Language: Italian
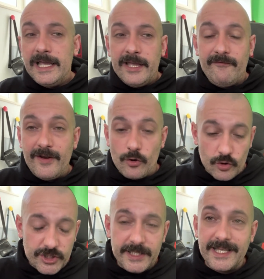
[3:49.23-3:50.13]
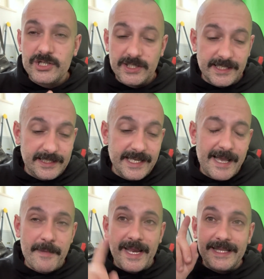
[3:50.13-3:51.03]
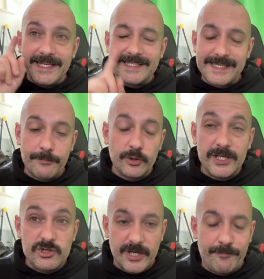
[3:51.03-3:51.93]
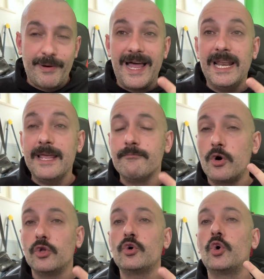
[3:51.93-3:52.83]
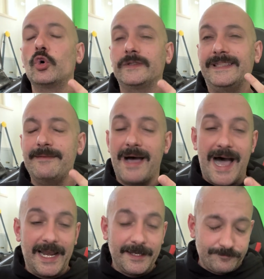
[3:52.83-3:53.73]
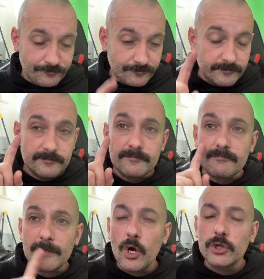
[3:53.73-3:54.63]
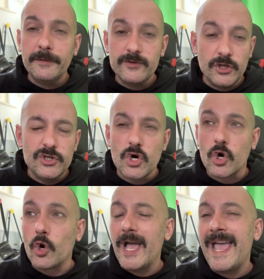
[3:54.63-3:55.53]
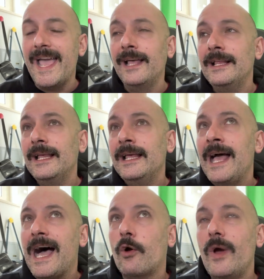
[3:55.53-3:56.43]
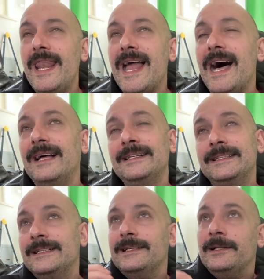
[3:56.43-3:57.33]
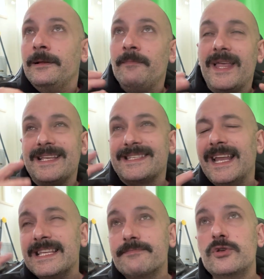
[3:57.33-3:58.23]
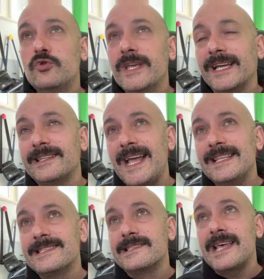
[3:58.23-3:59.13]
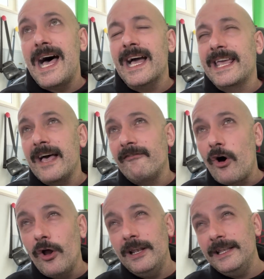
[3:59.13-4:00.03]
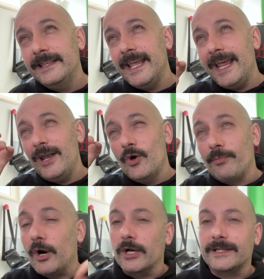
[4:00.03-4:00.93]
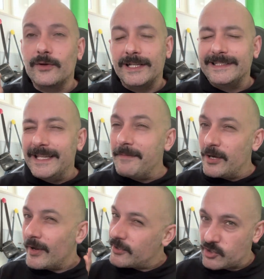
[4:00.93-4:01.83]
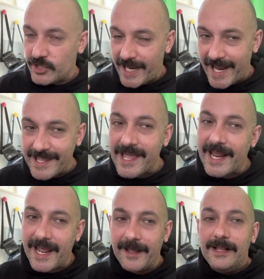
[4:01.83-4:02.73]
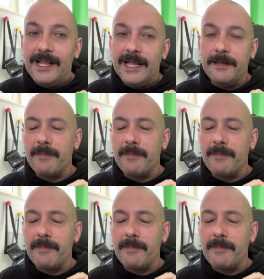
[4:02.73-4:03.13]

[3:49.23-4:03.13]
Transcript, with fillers: veloce, intelligente tatticamente, sa proteggere palla in modo ottimale, ottimo di gioco, è a quella sana spregiudicatezza che a volte lo porta un attimino a eccedere, eh,